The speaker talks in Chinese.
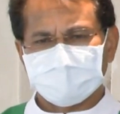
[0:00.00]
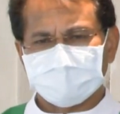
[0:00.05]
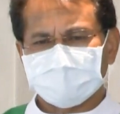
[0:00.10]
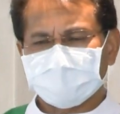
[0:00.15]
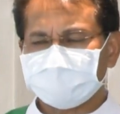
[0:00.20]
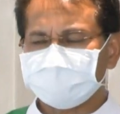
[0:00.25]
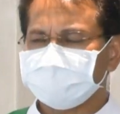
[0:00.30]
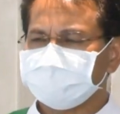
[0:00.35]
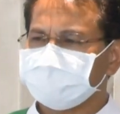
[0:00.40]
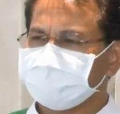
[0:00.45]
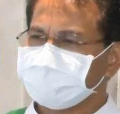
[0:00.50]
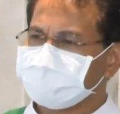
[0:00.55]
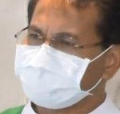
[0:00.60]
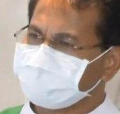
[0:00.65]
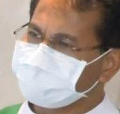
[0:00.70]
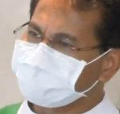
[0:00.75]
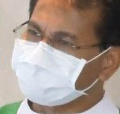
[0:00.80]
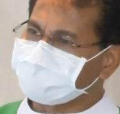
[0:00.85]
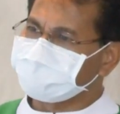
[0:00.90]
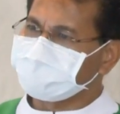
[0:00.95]
但是
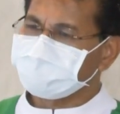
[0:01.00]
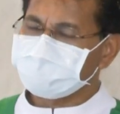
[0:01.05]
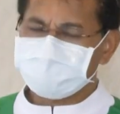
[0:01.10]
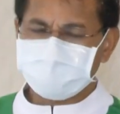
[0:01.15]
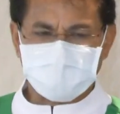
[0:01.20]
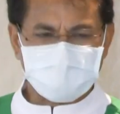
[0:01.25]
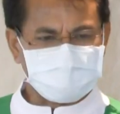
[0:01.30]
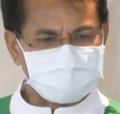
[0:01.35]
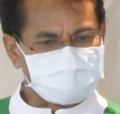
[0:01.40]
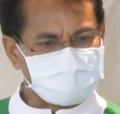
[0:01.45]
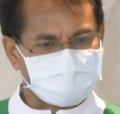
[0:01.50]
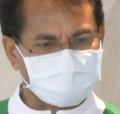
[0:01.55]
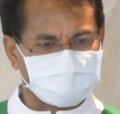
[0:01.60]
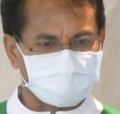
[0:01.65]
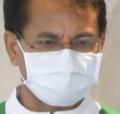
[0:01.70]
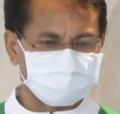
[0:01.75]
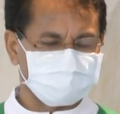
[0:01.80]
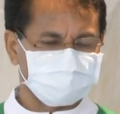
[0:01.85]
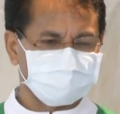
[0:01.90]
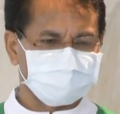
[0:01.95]
圣母选
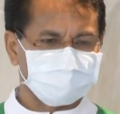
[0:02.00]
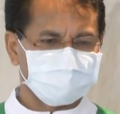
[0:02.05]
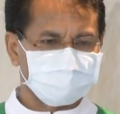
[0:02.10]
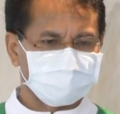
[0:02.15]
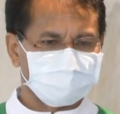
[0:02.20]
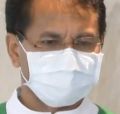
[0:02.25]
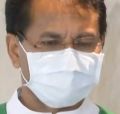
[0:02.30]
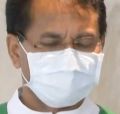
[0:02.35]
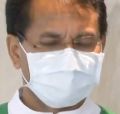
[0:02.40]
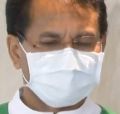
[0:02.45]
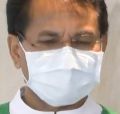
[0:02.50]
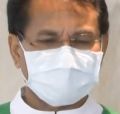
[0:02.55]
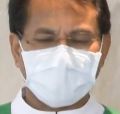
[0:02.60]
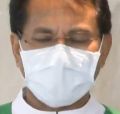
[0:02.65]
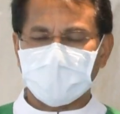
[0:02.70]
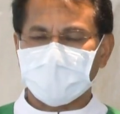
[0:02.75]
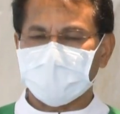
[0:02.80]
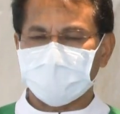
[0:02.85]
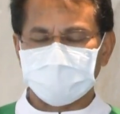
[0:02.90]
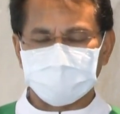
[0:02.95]
择，
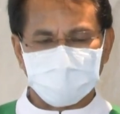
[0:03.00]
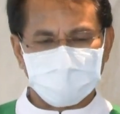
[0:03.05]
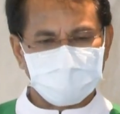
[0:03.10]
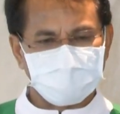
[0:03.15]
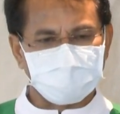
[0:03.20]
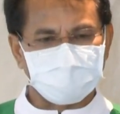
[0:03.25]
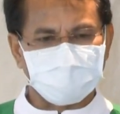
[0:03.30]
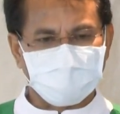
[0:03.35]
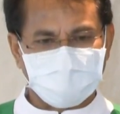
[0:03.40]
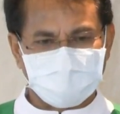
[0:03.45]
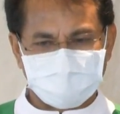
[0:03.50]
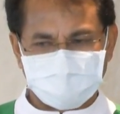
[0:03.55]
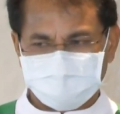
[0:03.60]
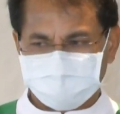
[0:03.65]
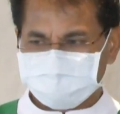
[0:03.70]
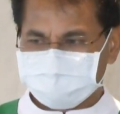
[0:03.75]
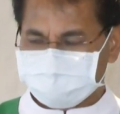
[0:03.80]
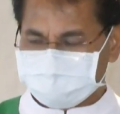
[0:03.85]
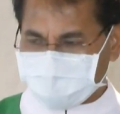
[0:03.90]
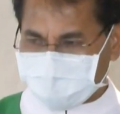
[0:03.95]
他没有把
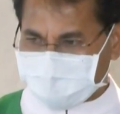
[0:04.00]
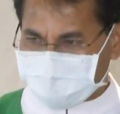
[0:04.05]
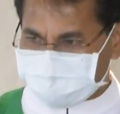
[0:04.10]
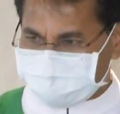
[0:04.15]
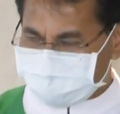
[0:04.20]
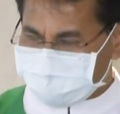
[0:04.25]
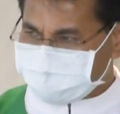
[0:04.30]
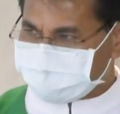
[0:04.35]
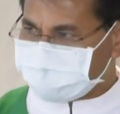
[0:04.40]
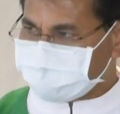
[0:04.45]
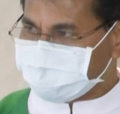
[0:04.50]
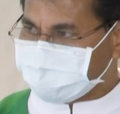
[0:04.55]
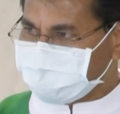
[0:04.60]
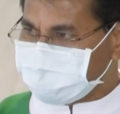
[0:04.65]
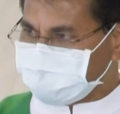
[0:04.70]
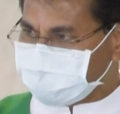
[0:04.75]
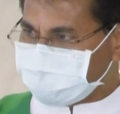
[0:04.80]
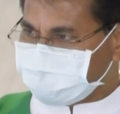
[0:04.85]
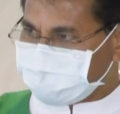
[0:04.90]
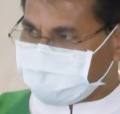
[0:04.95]
他自
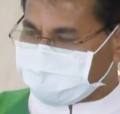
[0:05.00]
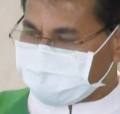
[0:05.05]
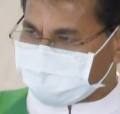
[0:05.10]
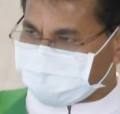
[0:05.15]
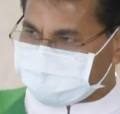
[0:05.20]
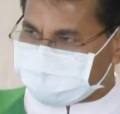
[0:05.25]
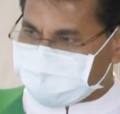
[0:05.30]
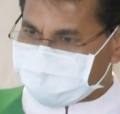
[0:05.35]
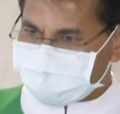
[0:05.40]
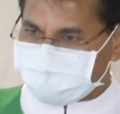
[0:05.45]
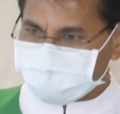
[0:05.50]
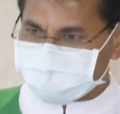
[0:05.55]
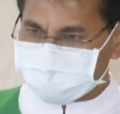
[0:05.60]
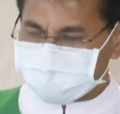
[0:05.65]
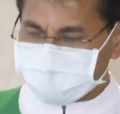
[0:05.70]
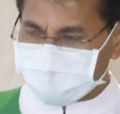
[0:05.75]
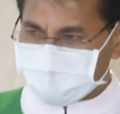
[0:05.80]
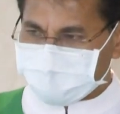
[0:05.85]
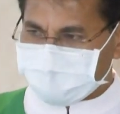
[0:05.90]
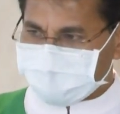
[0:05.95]
己跟耶
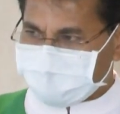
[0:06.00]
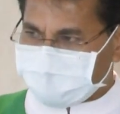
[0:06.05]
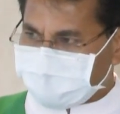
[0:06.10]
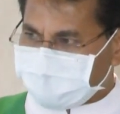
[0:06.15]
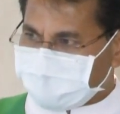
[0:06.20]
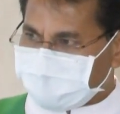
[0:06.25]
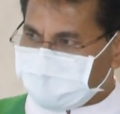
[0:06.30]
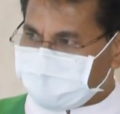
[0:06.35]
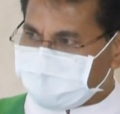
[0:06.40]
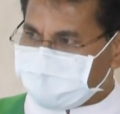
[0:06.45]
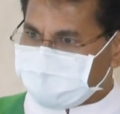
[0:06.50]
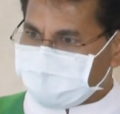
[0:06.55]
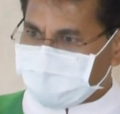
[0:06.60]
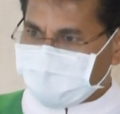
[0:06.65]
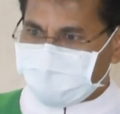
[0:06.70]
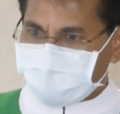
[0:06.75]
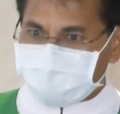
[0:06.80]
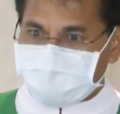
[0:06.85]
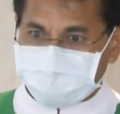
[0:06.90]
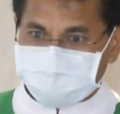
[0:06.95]
稣。
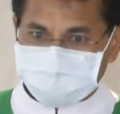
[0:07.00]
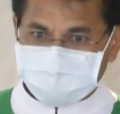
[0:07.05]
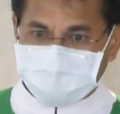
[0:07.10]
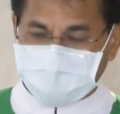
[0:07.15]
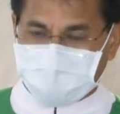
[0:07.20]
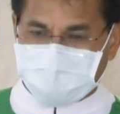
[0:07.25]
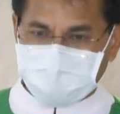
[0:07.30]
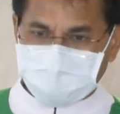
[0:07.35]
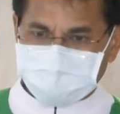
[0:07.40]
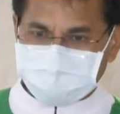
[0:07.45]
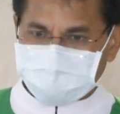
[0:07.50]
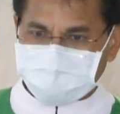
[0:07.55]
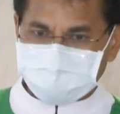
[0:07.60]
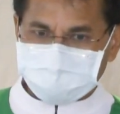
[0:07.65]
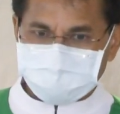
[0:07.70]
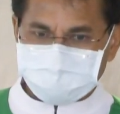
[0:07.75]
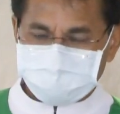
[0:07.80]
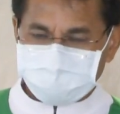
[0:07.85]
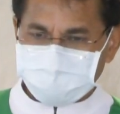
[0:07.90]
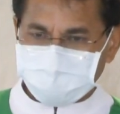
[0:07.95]
要大大
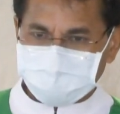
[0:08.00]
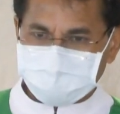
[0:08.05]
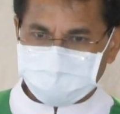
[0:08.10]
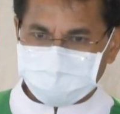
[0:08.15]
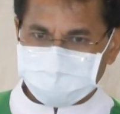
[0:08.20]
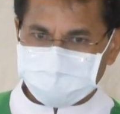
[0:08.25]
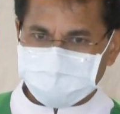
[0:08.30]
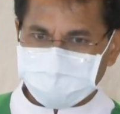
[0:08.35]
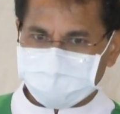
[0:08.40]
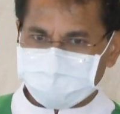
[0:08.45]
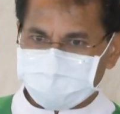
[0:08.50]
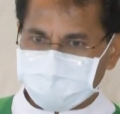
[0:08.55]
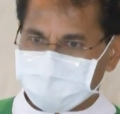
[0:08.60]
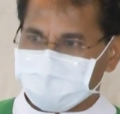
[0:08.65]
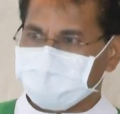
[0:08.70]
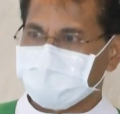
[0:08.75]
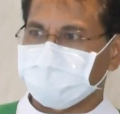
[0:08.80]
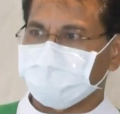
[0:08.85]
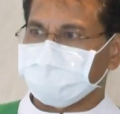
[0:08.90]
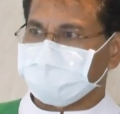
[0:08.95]
的宣呃
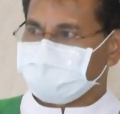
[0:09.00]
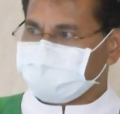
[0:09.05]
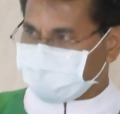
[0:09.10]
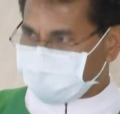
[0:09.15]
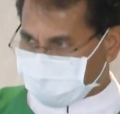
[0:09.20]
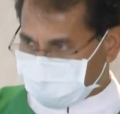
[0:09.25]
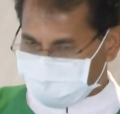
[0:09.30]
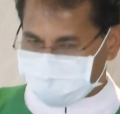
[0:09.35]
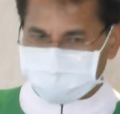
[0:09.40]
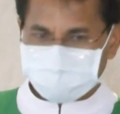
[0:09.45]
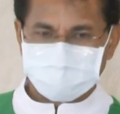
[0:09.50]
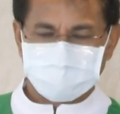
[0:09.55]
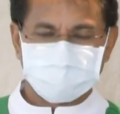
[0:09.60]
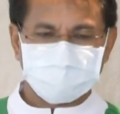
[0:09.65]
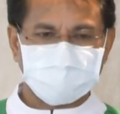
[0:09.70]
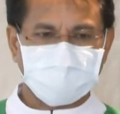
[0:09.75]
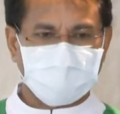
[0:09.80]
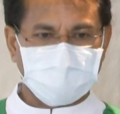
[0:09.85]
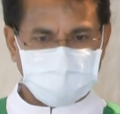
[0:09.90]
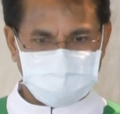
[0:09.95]
宣告说，
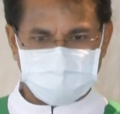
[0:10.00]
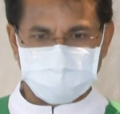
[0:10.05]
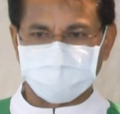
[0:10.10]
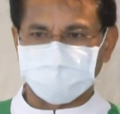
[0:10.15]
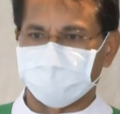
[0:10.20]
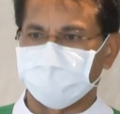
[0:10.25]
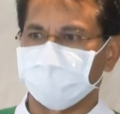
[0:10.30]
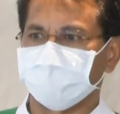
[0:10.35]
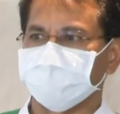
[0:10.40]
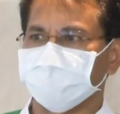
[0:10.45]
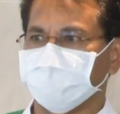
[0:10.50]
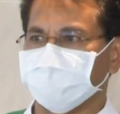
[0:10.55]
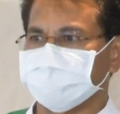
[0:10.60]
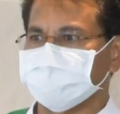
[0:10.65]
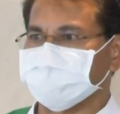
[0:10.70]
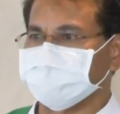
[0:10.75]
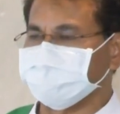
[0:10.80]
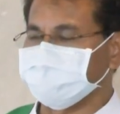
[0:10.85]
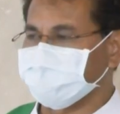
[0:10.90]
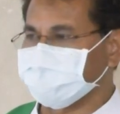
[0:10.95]
他跟我有
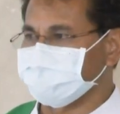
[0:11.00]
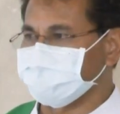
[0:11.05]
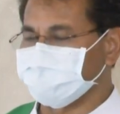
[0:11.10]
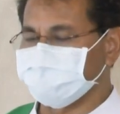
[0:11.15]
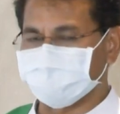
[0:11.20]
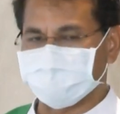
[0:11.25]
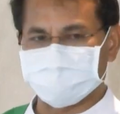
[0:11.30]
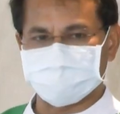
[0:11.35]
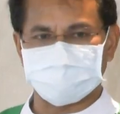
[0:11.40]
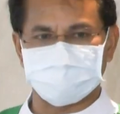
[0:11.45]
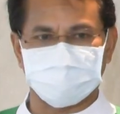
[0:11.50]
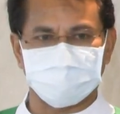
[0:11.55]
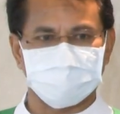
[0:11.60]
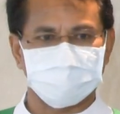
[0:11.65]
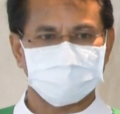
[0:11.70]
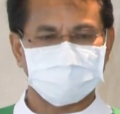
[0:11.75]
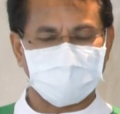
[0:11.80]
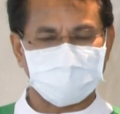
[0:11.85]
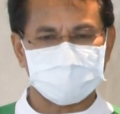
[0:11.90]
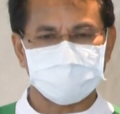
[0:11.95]
怎样的关系？
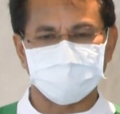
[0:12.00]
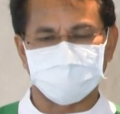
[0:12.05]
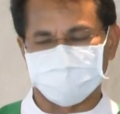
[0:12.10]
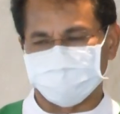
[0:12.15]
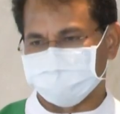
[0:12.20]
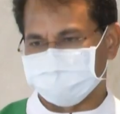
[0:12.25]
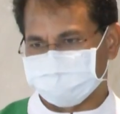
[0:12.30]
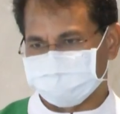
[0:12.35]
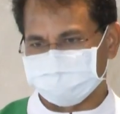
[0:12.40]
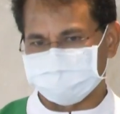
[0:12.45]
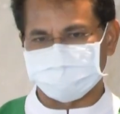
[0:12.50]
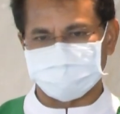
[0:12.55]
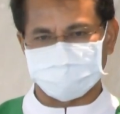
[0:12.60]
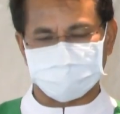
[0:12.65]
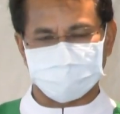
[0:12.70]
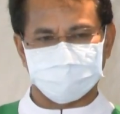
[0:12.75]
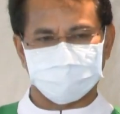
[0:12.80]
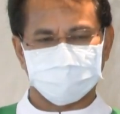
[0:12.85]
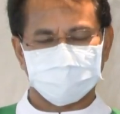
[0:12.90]
他是我的儿子。